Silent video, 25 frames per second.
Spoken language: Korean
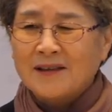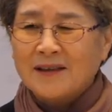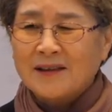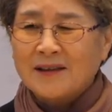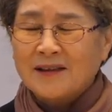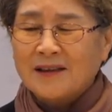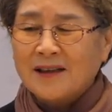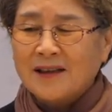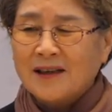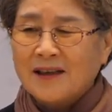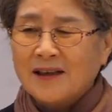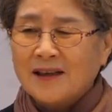
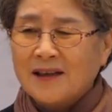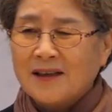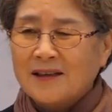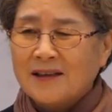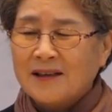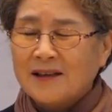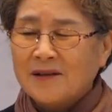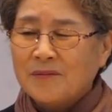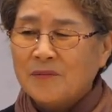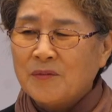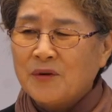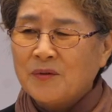내가
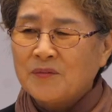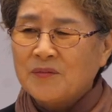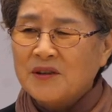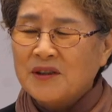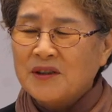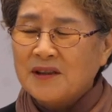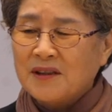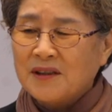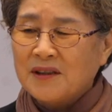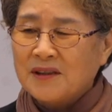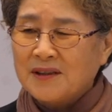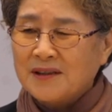이 몸
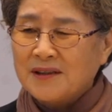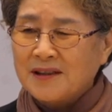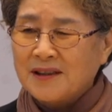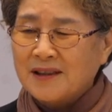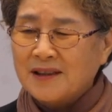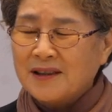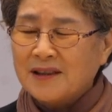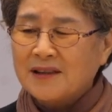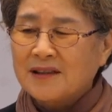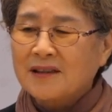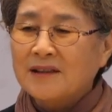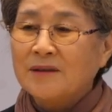
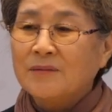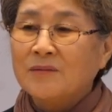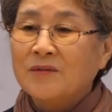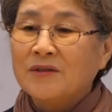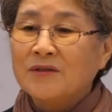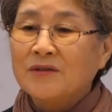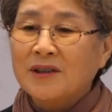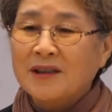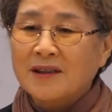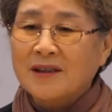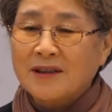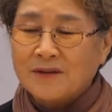전체가 지금
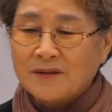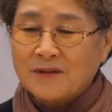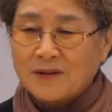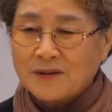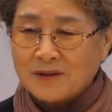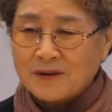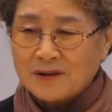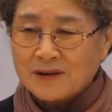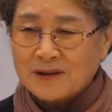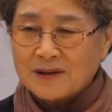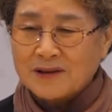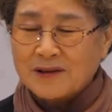문제가 오고
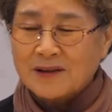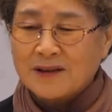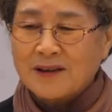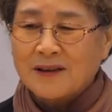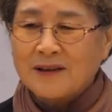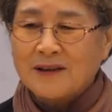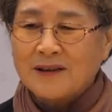있어.